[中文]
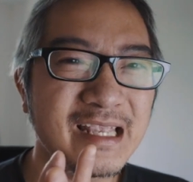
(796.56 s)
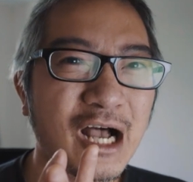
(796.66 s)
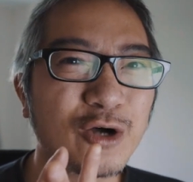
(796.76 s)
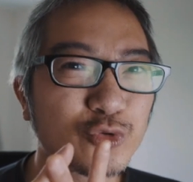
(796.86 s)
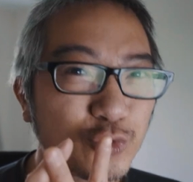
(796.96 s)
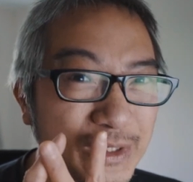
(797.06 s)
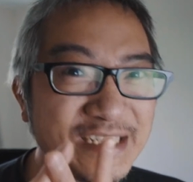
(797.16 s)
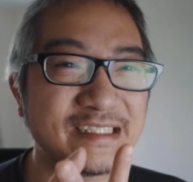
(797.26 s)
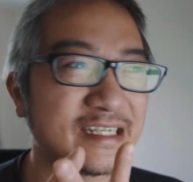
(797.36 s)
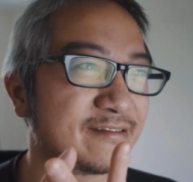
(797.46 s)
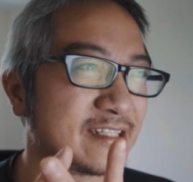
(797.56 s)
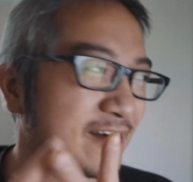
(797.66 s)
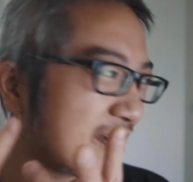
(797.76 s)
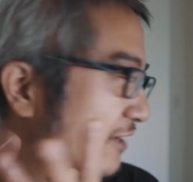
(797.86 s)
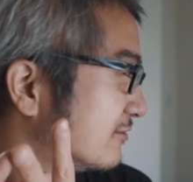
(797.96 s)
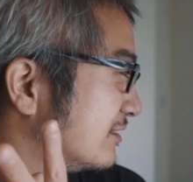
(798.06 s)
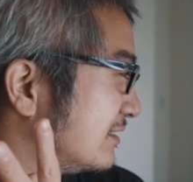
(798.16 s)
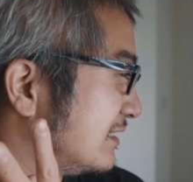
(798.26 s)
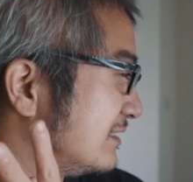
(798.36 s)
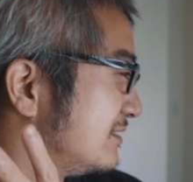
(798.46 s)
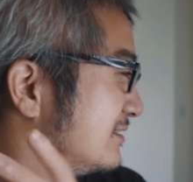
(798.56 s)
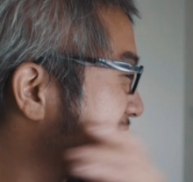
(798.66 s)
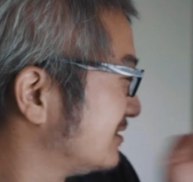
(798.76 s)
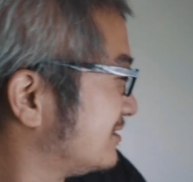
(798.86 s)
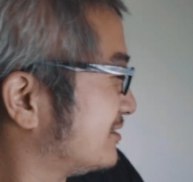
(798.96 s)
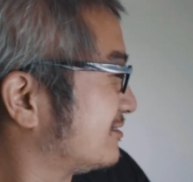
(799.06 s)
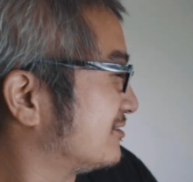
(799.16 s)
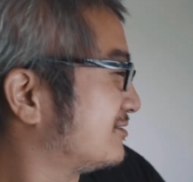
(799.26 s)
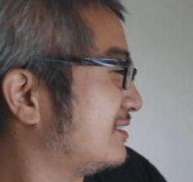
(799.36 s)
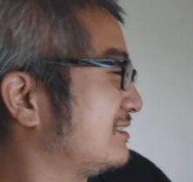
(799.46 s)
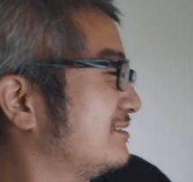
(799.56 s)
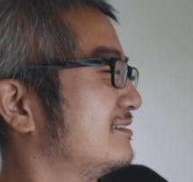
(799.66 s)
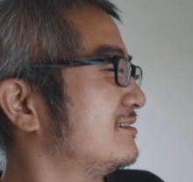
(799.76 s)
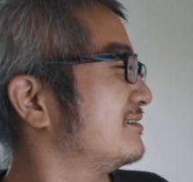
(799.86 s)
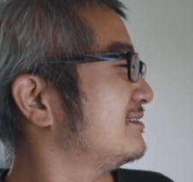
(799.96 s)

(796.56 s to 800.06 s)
然后对焦要好。哎，怎么突然间？